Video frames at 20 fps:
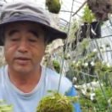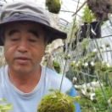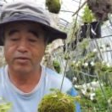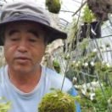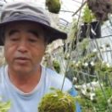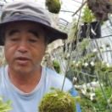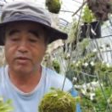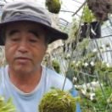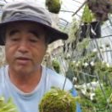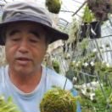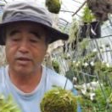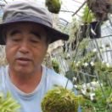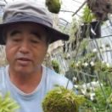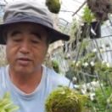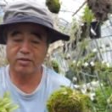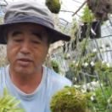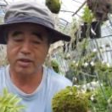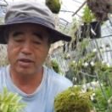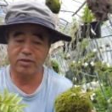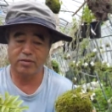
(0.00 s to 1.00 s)
これは
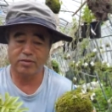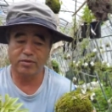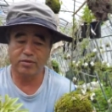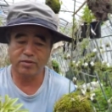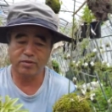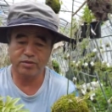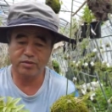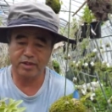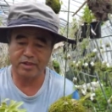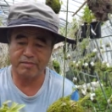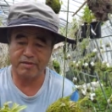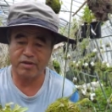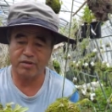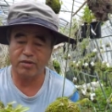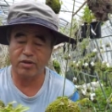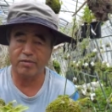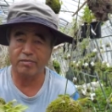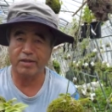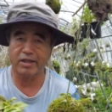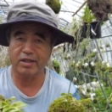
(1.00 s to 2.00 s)
あの生
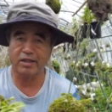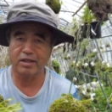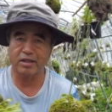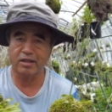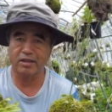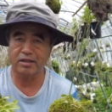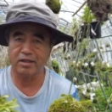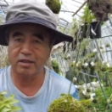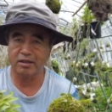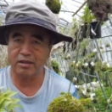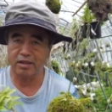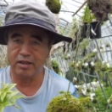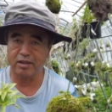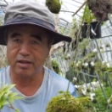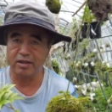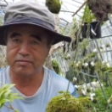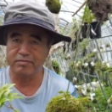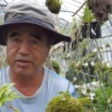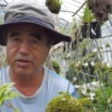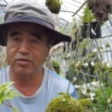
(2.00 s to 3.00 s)
苔巻かなかったん
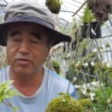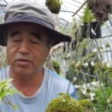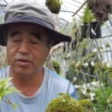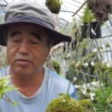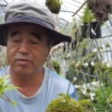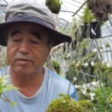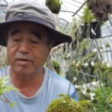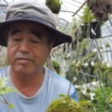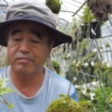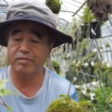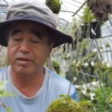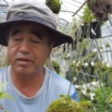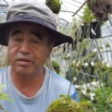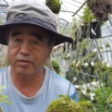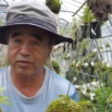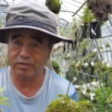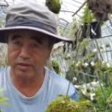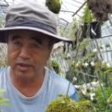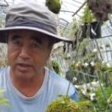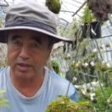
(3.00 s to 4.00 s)
で水苔のまんま
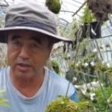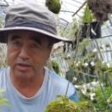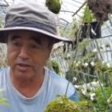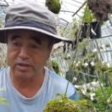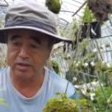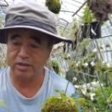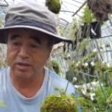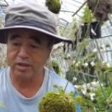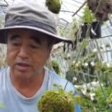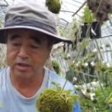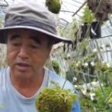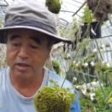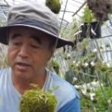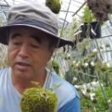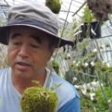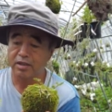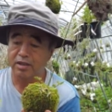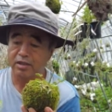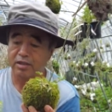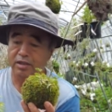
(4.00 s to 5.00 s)
こんな感じ
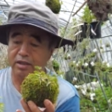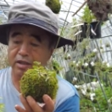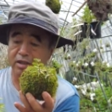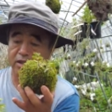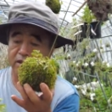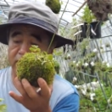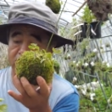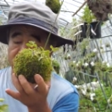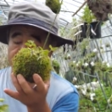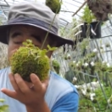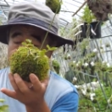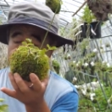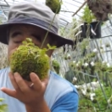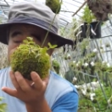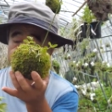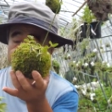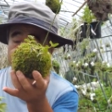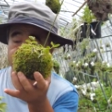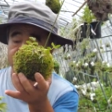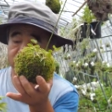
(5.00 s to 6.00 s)
で、えー、
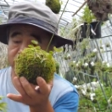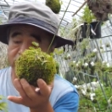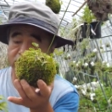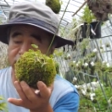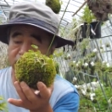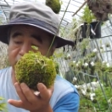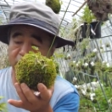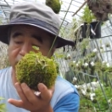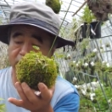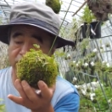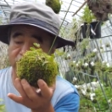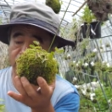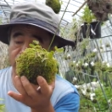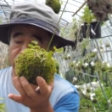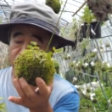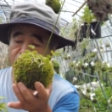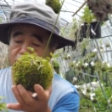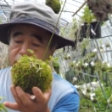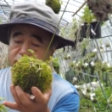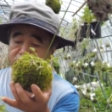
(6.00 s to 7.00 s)
今年はこ
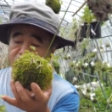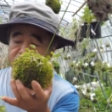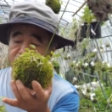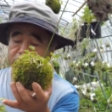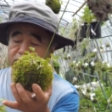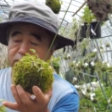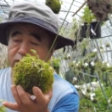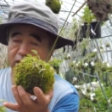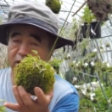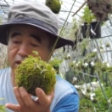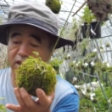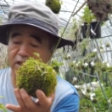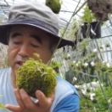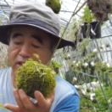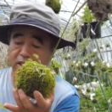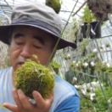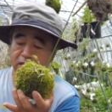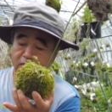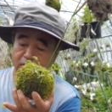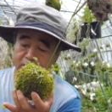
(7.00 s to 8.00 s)
の新芽
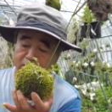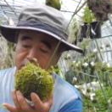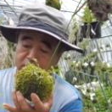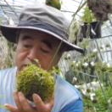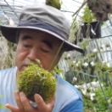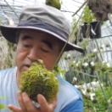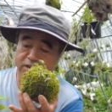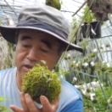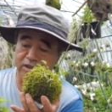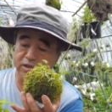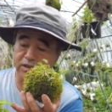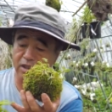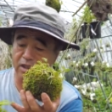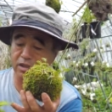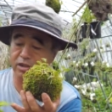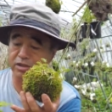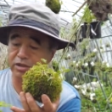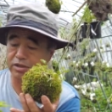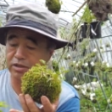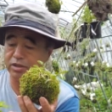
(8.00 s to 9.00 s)
が
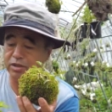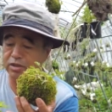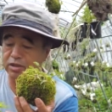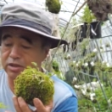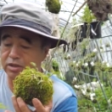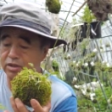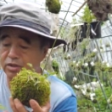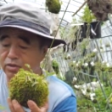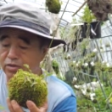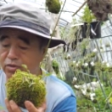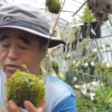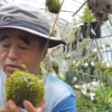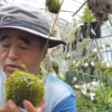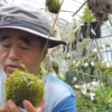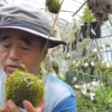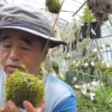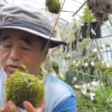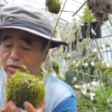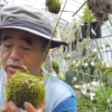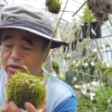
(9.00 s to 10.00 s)
12345
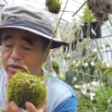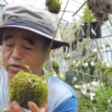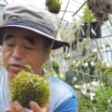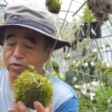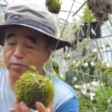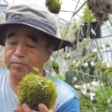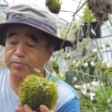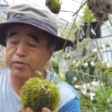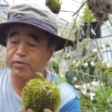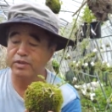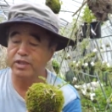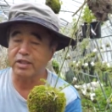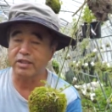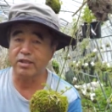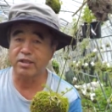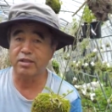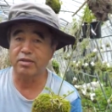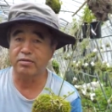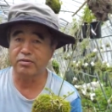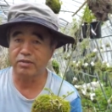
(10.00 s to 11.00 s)
本6本ぐらい
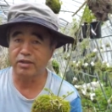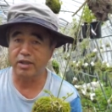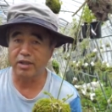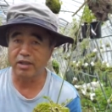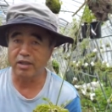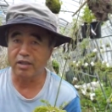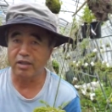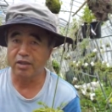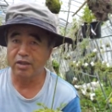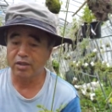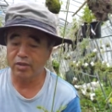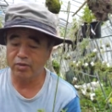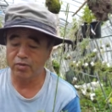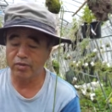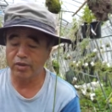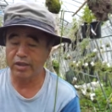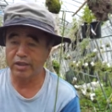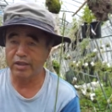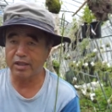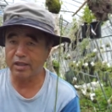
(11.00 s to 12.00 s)
出てるんでこ
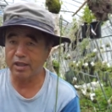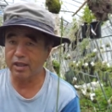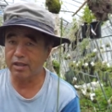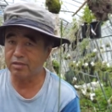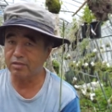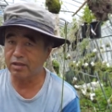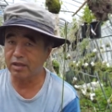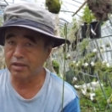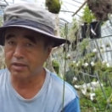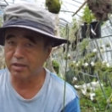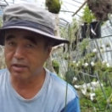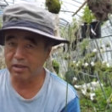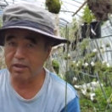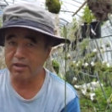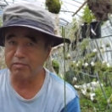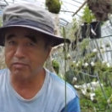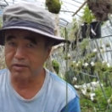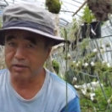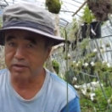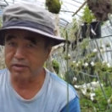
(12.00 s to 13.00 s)
れが長くなってい
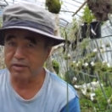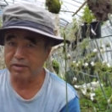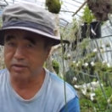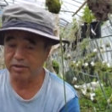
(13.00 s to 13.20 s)
きます